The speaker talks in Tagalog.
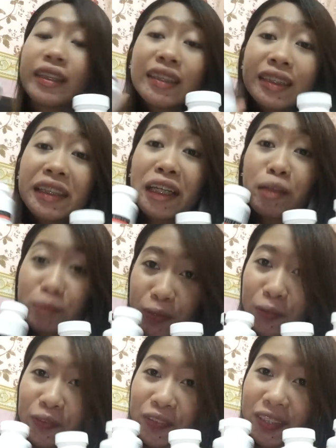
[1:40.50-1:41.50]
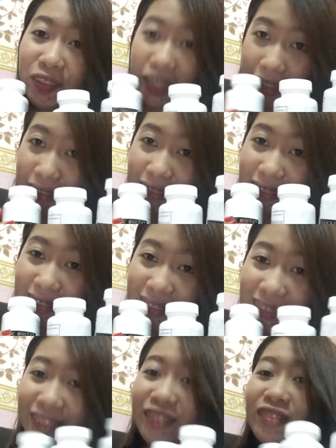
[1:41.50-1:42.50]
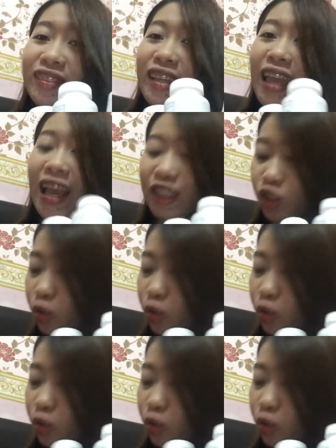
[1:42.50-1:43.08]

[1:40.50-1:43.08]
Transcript: 60 capsules ulit. Ayan.